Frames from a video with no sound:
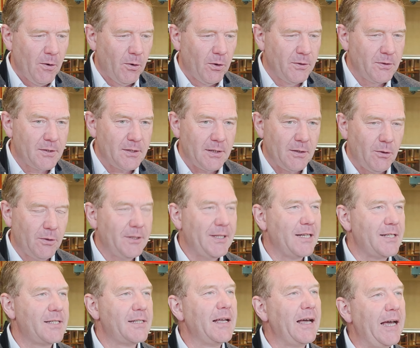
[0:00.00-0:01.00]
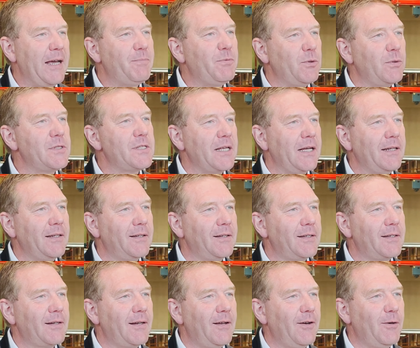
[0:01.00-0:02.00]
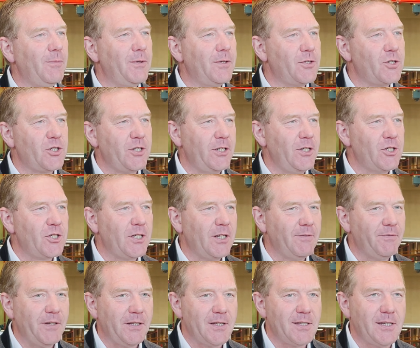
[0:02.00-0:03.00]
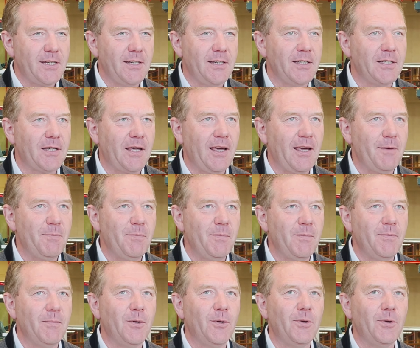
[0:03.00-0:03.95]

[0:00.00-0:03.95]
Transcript: Und, und das treibt uns an. Ich glaube, Stillstand wird es hier nicht geben.